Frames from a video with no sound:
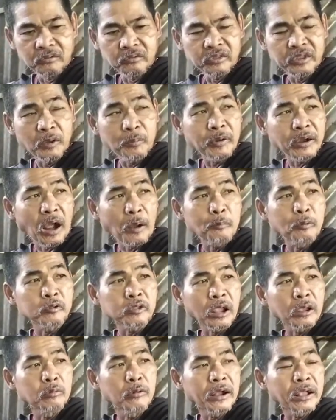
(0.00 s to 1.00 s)
Hindi pa
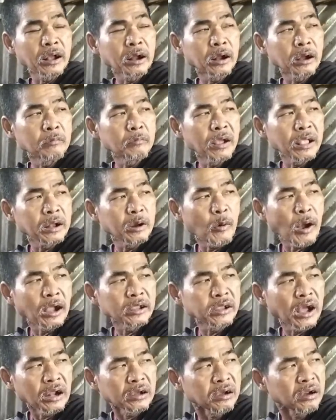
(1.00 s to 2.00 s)
napunta yung may
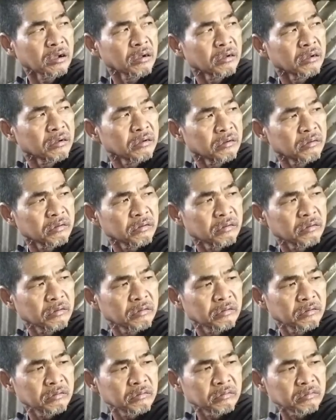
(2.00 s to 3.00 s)
gawa niyan. Hindi pa?
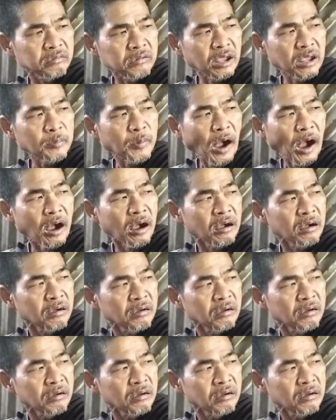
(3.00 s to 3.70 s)
Hindi pa.